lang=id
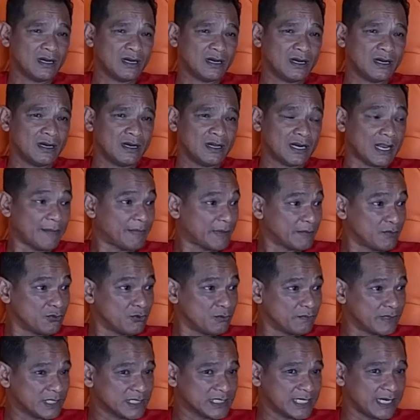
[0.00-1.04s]
persen itu
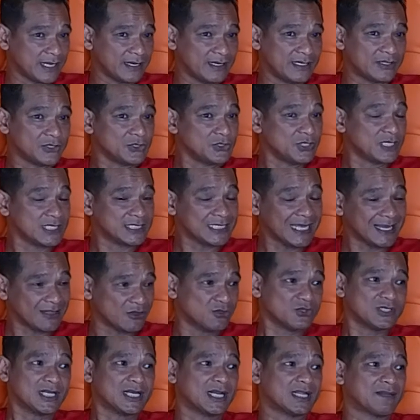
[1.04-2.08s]
sudah satu syarat
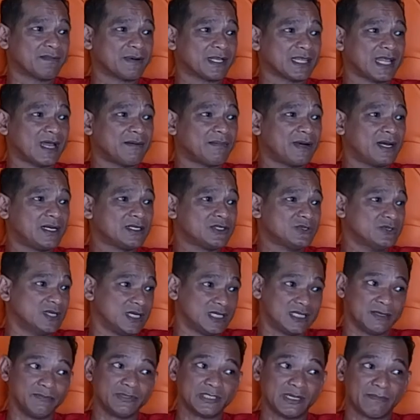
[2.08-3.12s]
pertama sudah kita bisa penuhi
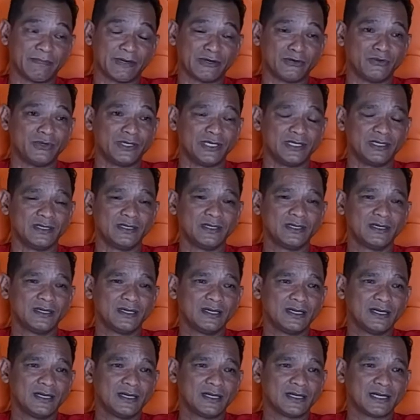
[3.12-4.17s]
Nanti syarat
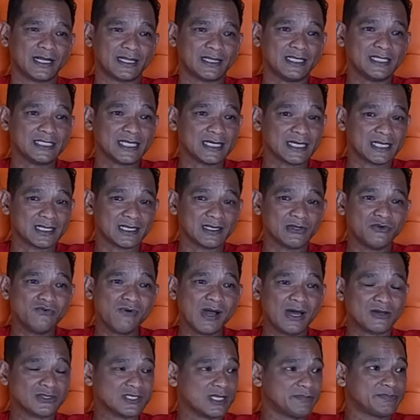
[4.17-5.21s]
kedua harus
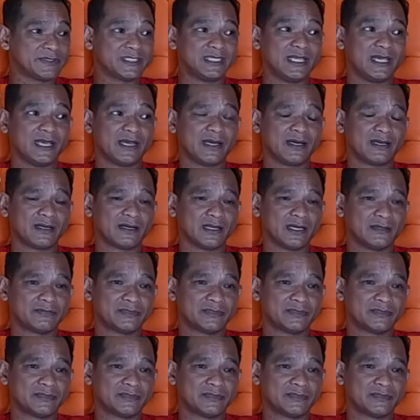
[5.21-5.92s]
FCR. FCR itu full